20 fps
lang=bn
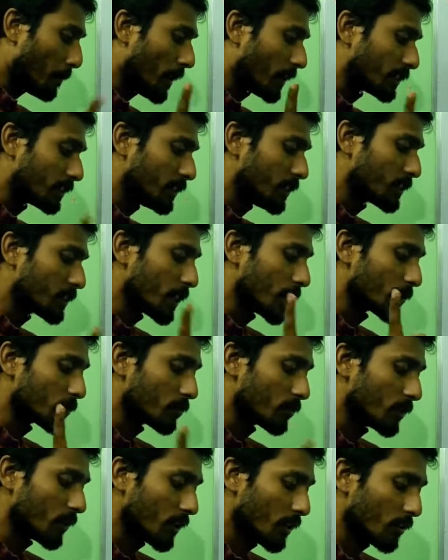পাঁচ হাজার
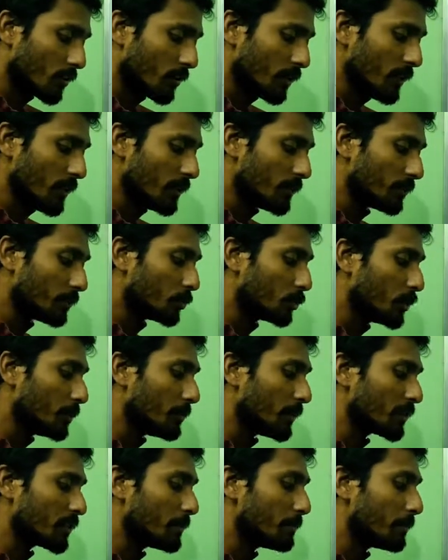সাতশো টাকা করে প্রতি
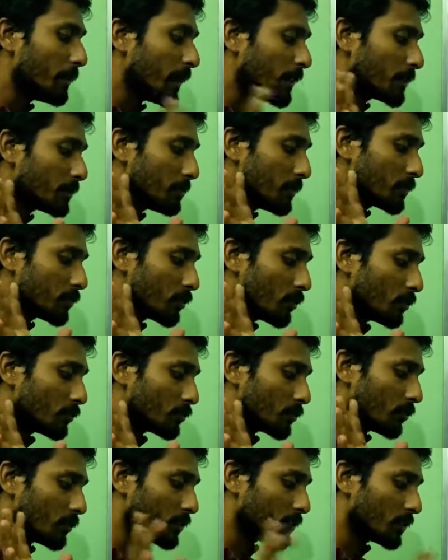মাসে পাঁচ মাস
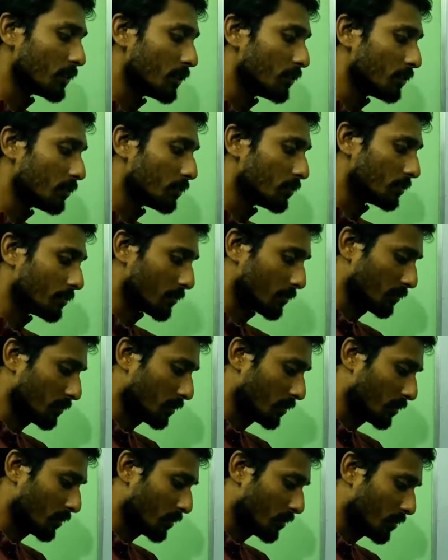খরচ করেছে তাই তো কত মাস
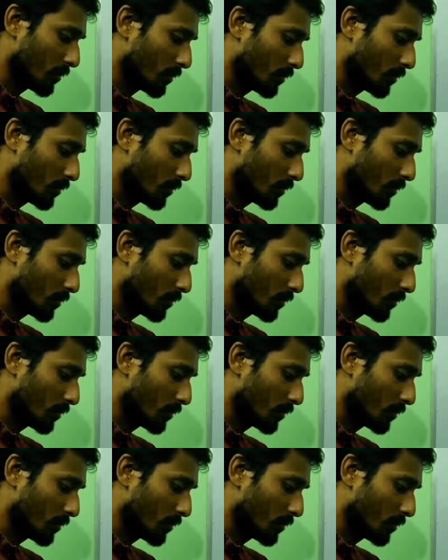করেছে